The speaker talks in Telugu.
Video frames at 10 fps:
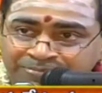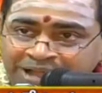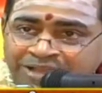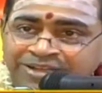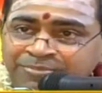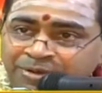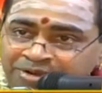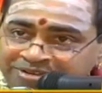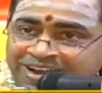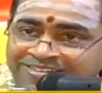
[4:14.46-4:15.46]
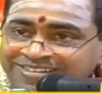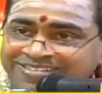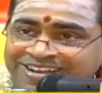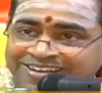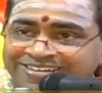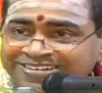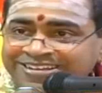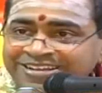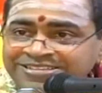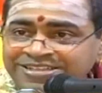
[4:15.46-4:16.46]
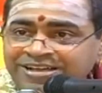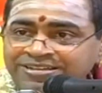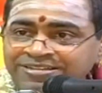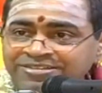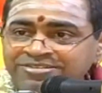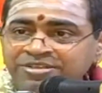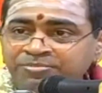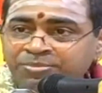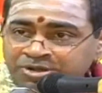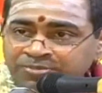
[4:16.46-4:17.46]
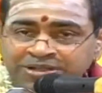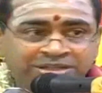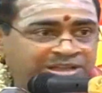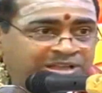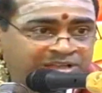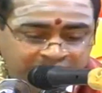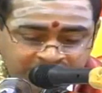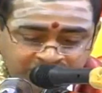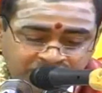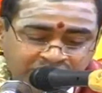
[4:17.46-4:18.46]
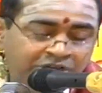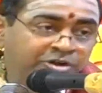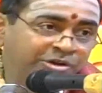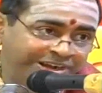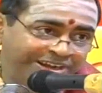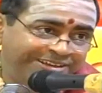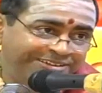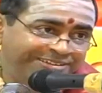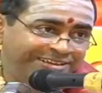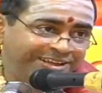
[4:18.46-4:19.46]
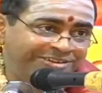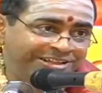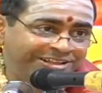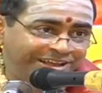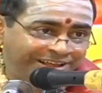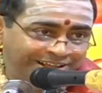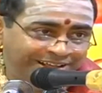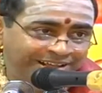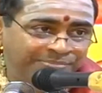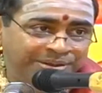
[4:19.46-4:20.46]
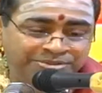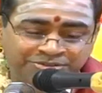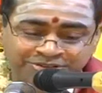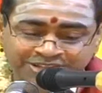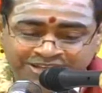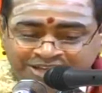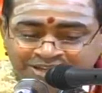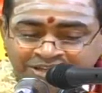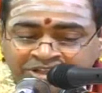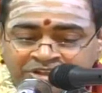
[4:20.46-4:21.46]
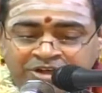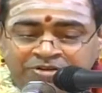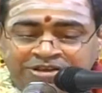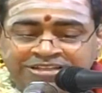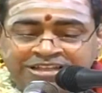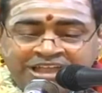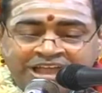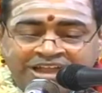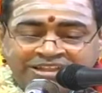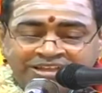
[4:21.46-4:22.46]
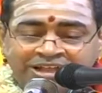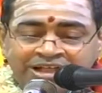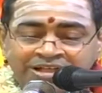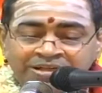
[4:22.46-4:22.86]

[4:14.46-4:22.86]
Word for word: మాలిన్యం పోవడానికి స్నానం చేసిరా అన్నది స్నానం చేసి వచ్చి బొట్టు పెట్టి వీళ్ళు ఏడు అక్కడ అన్నది ఎవరి దగ్గర ఆ పరమేశ్వరుడి దగ్గరికి వెళ్ళి ఏడు అన్నది అని తిన్నగా